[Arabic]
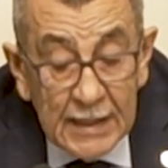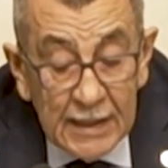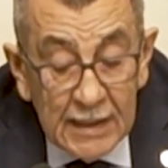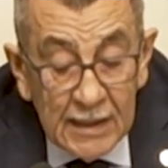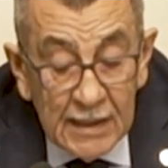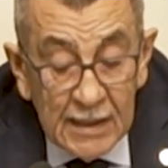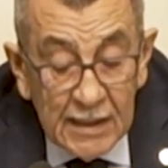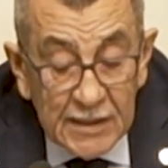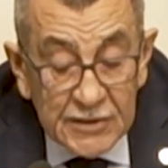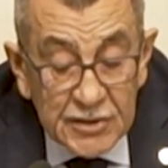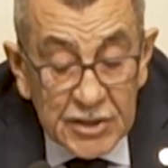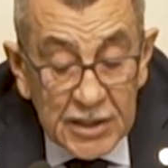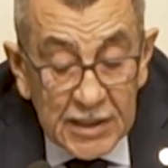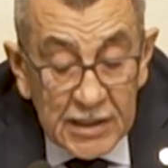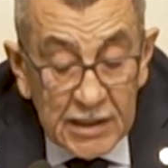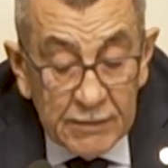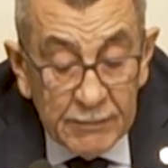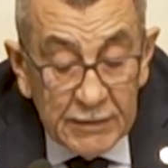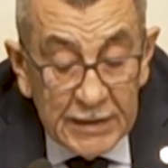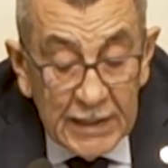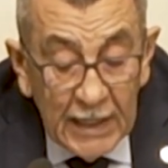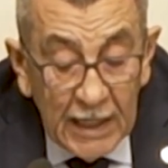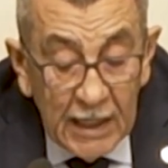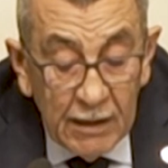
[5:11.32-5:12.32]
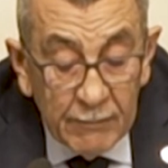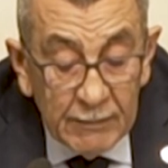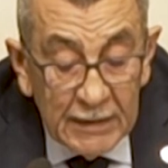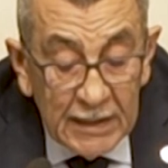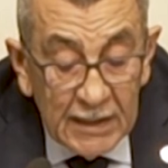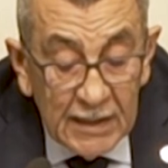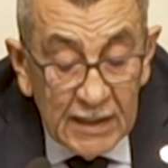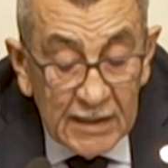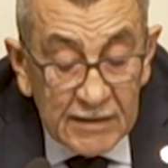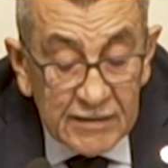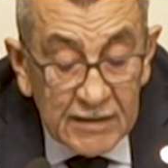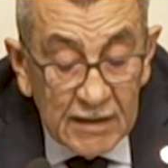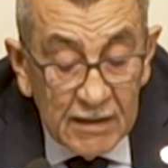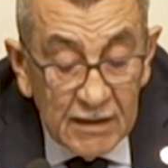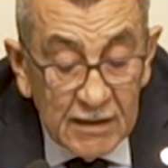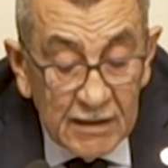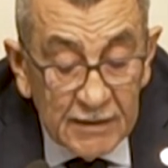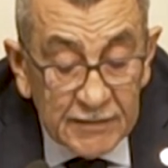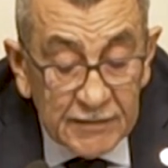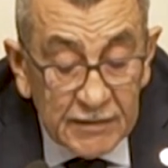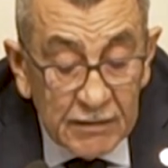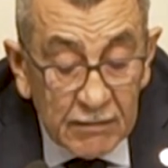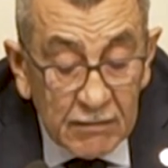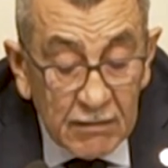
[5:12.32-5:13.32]
إلى جانب حملات
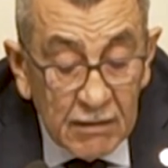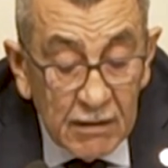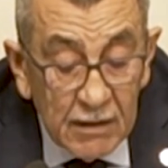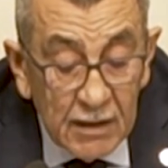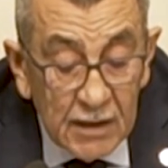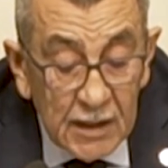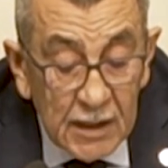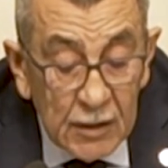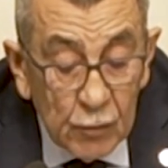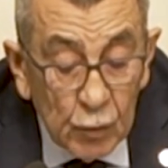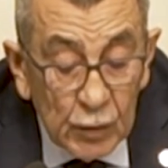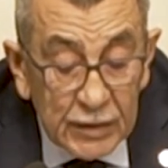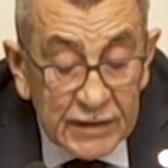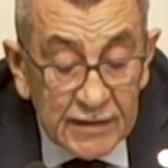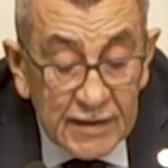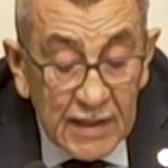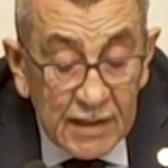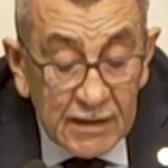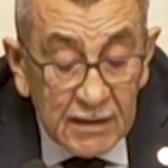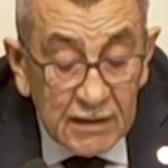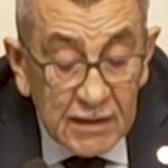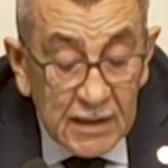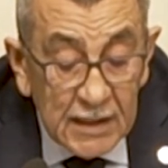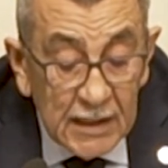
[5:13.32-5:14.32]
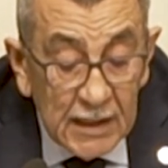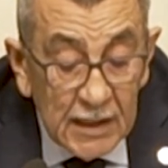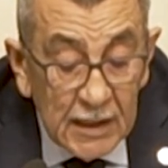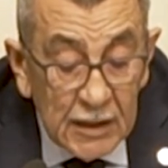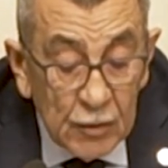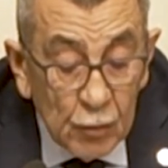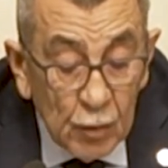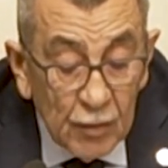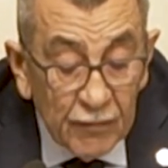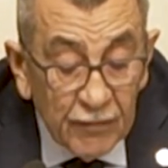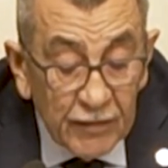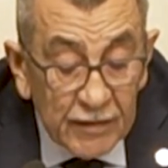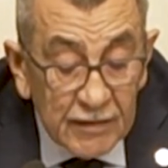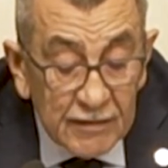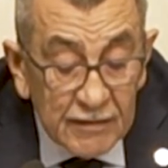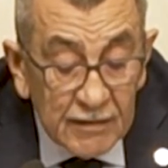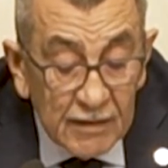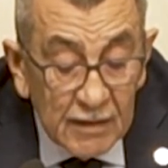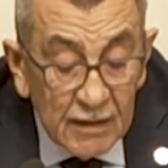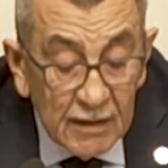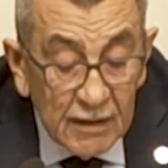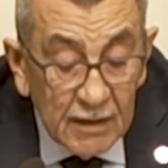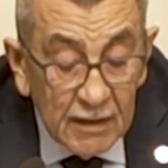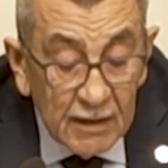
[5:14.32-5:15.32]
الاعتقال والتنكيل وفرض
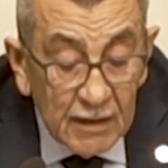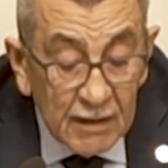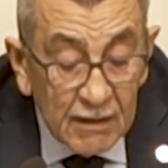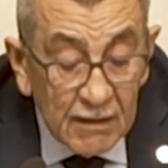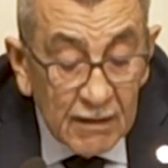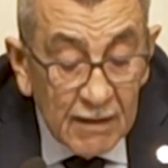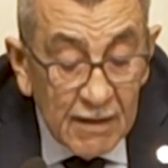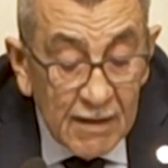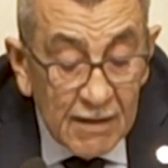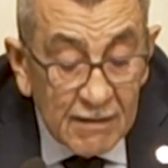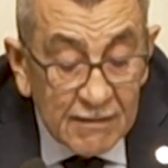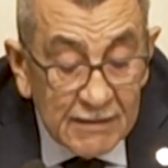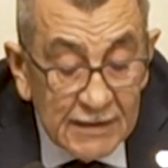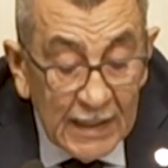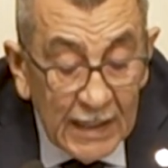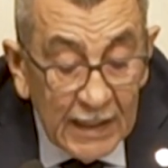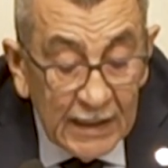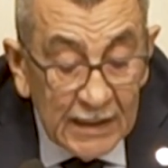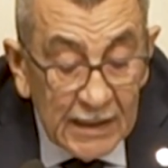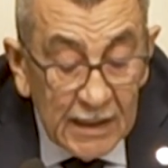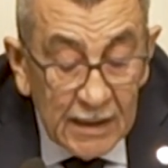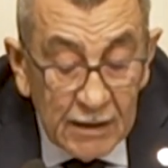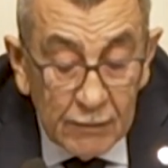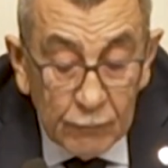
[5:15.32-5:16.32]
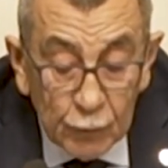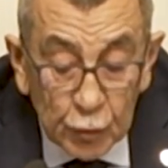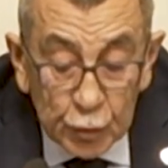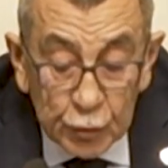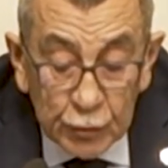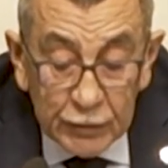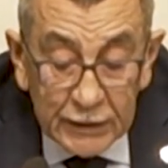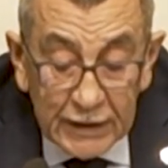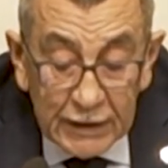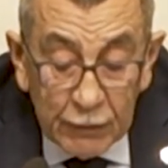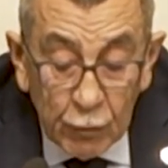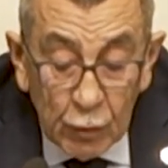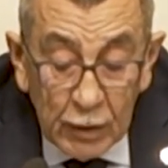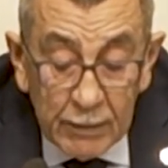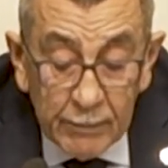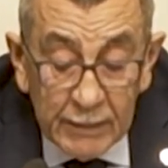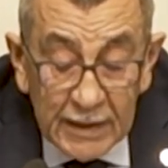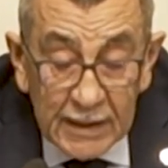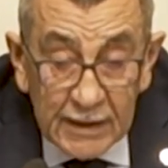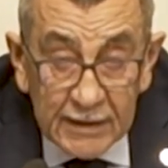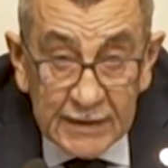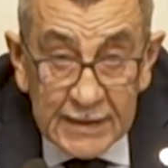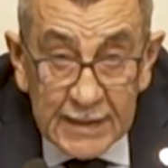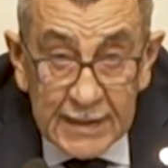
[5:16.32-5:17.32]
الإغلاق على المدن
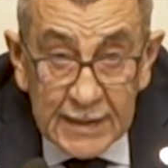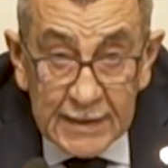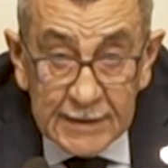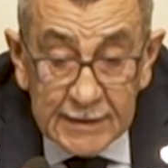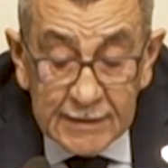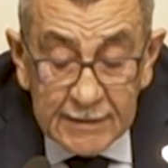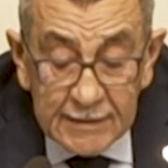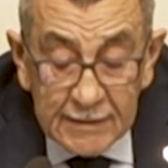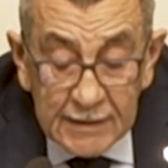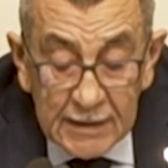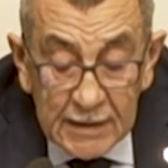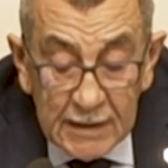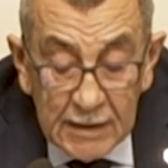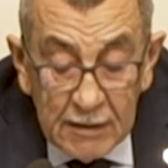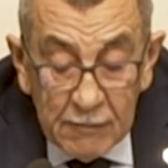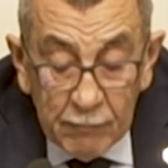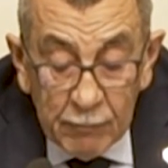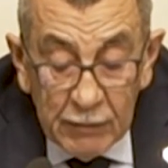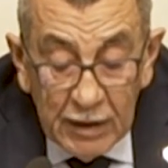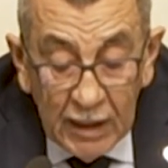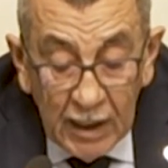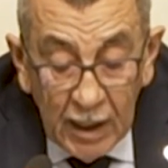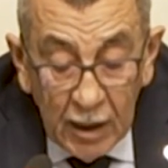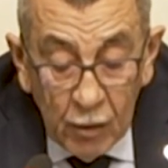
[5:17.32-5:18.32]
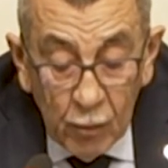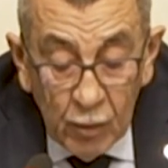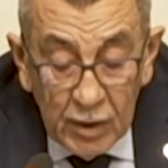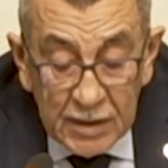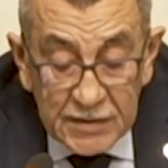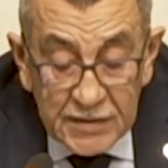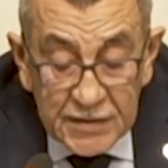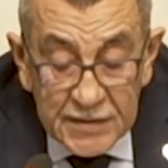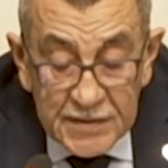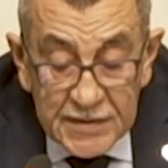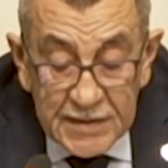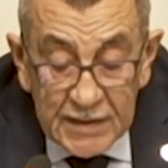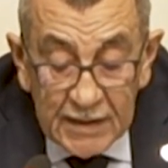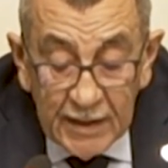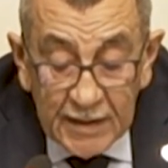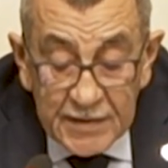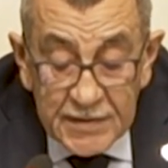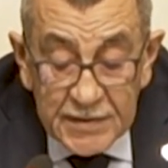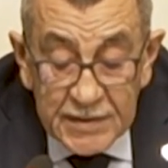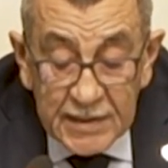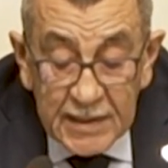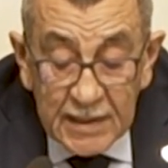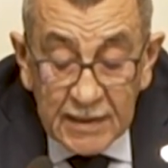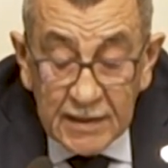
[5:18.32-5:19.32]
والبلدات بالحواجز
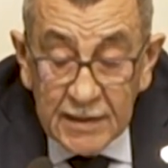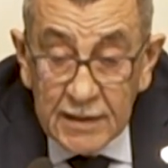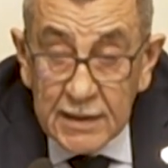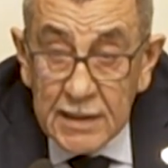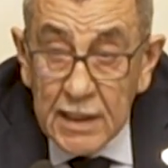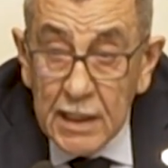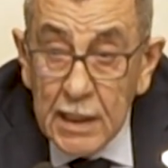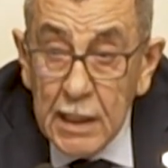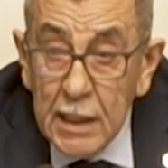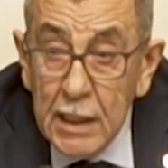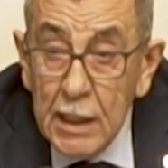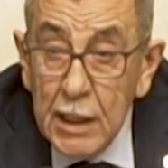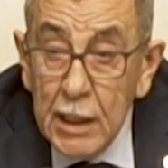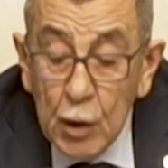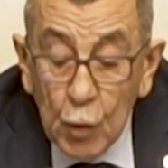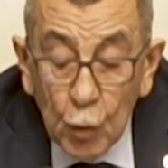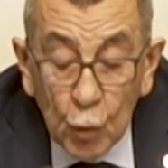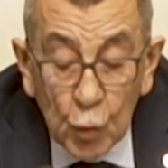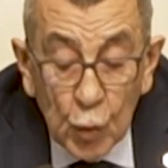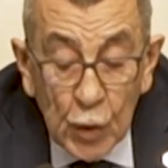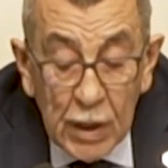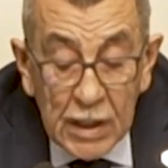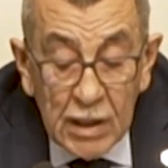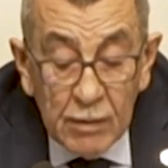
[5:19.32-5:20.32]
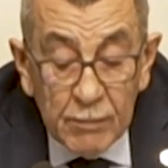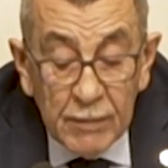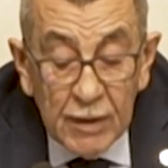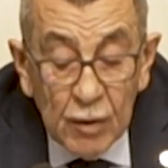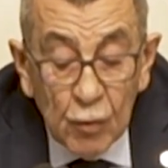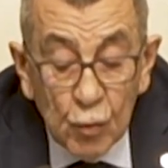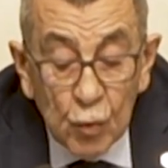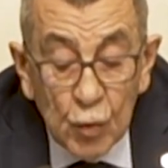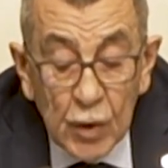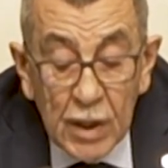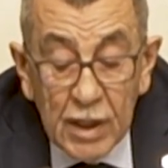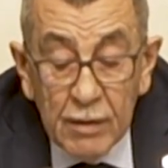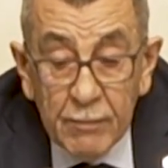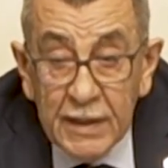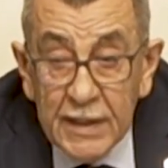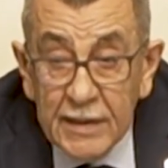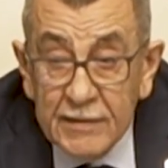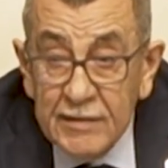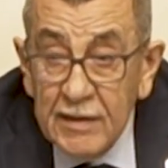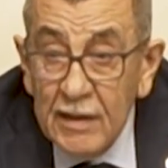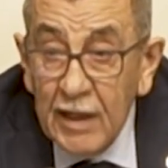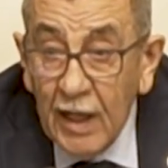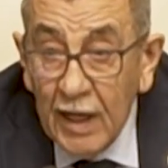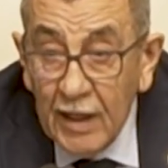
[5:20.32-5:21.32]
العسكرية
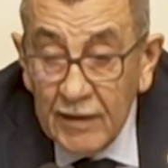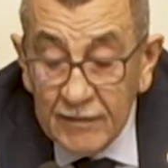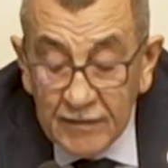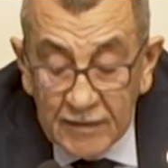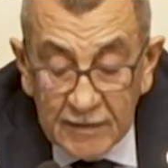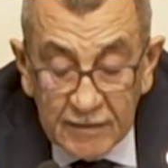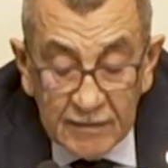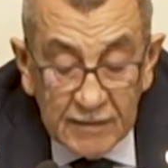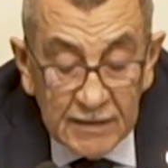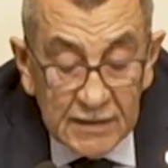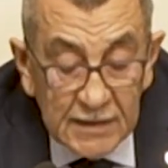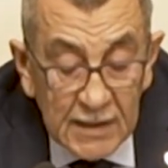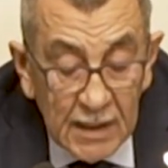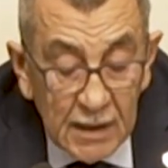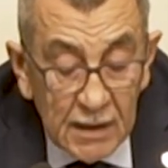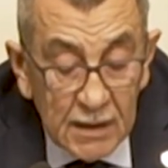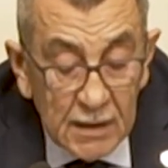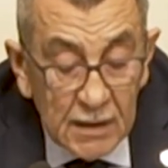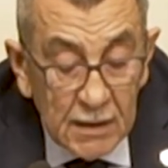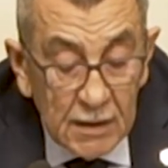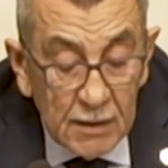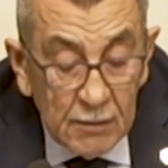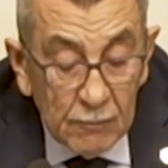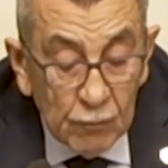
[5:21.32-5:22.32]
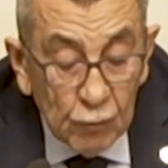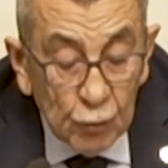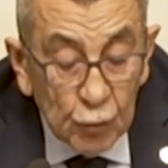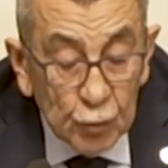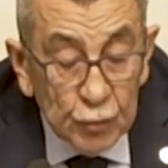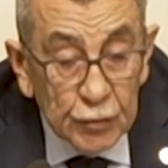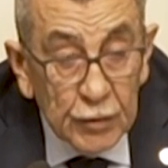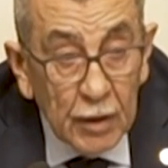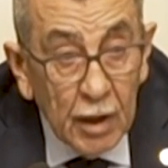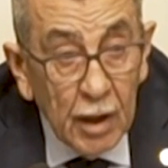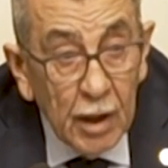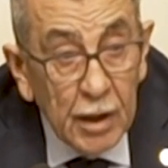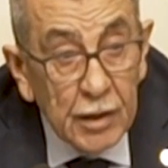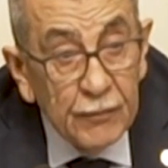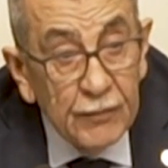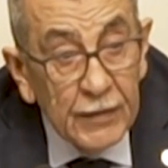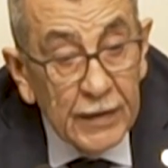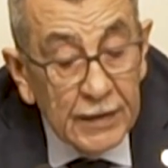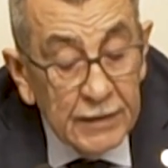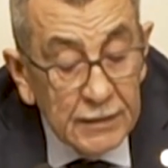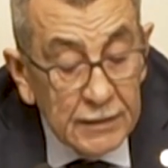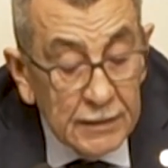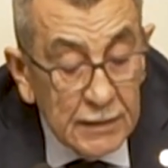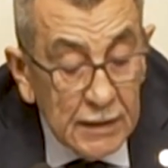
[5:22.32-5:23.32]
والبوابات الحديديه
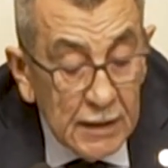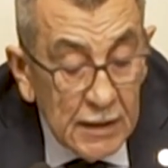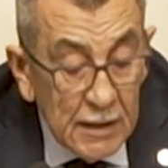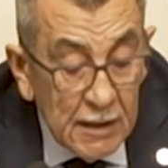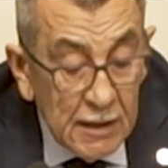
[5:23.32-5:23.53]
مضاعفا